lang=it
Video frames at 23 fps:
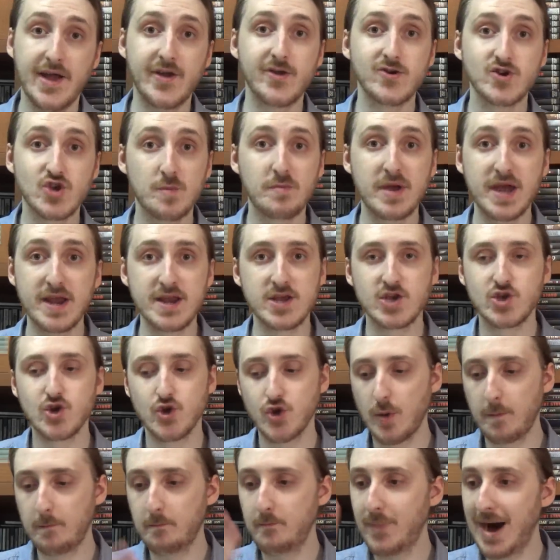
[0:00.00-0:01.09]
Eh, lo so bene,
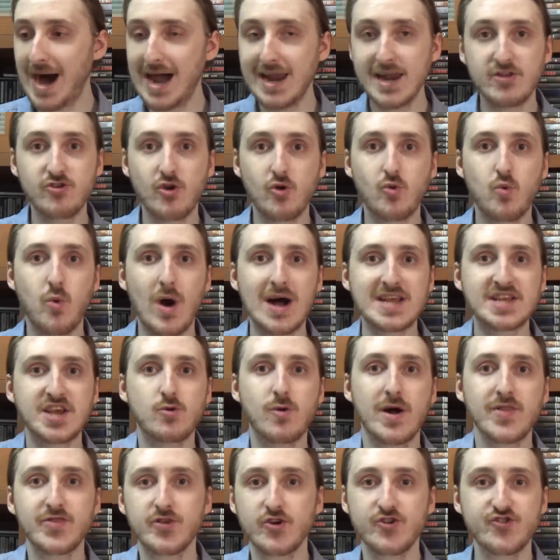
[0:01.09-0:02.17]
sono pallido quasi
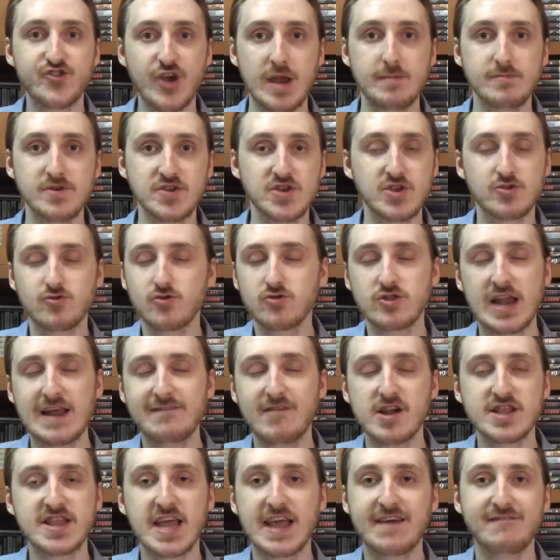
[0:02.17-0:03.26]
quanto Seamus. Tutte le
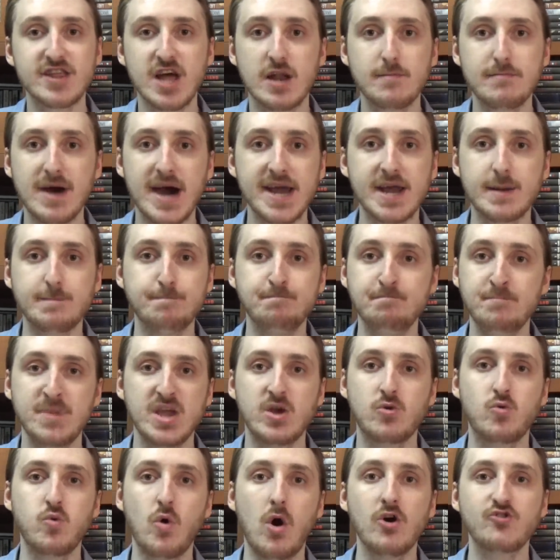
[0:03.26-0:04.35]
volte che vado al mare mi
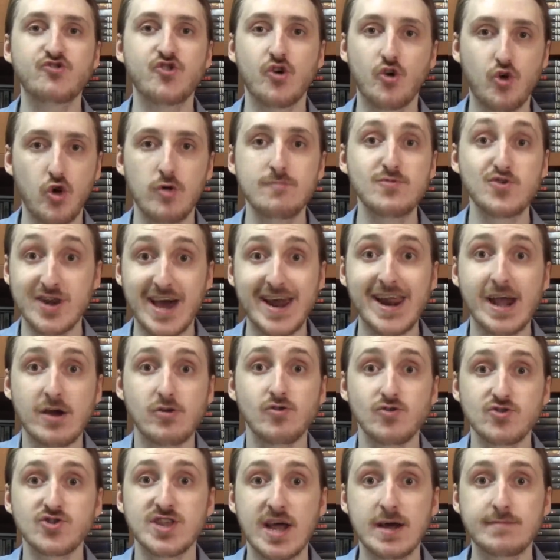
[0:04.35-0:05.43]
cuocio come una
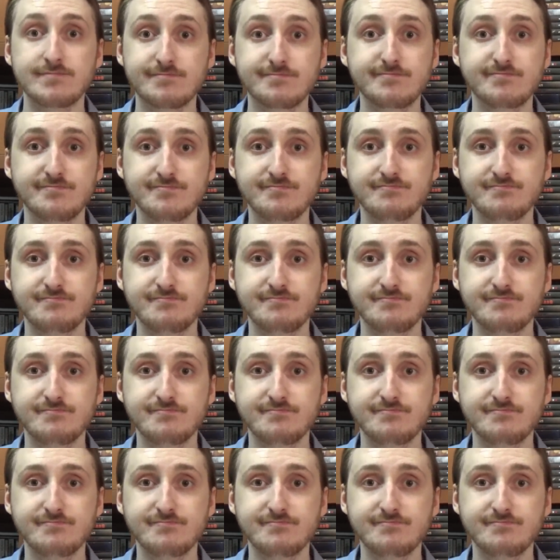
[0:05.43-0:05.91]
ragosta.